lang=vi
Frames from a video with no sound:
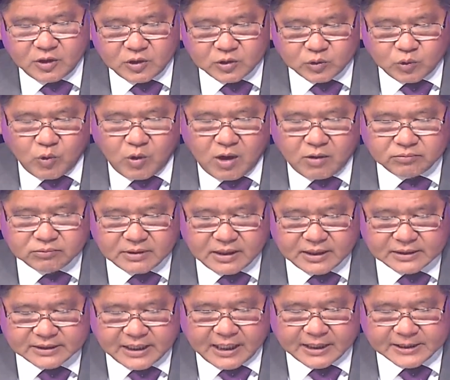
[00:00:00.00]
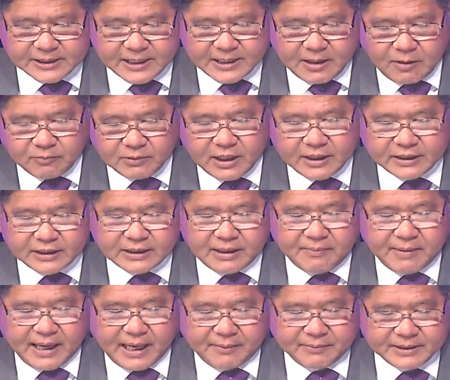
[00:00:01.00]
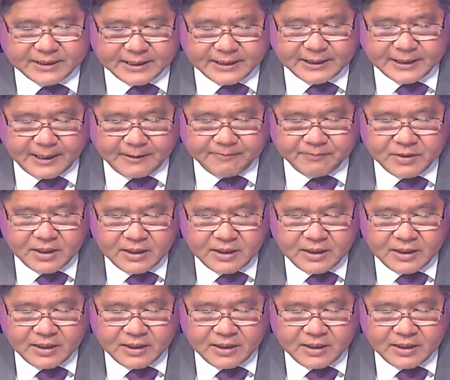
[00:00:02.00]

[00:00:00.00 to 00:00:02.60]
Thua ông Zelensky, ông lên từ năm hai nghìn không trăm mười chín đó.